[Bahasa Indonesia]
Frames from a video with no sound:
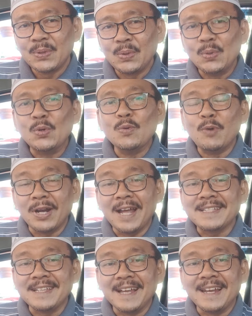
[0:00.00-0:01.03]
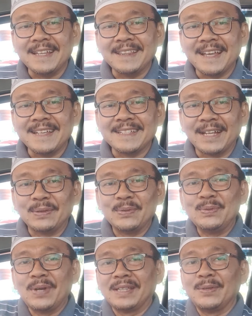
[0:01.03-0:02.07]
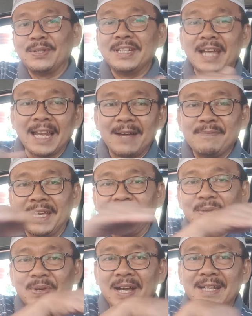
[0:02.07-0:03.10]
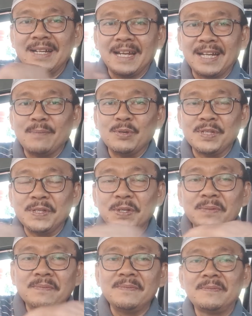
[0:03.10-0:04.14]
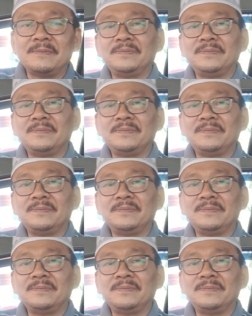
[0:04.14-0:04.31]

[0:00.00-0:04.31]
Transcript: Tugu Monas ya lantai satu atau di dalamnya itu kan ada museum.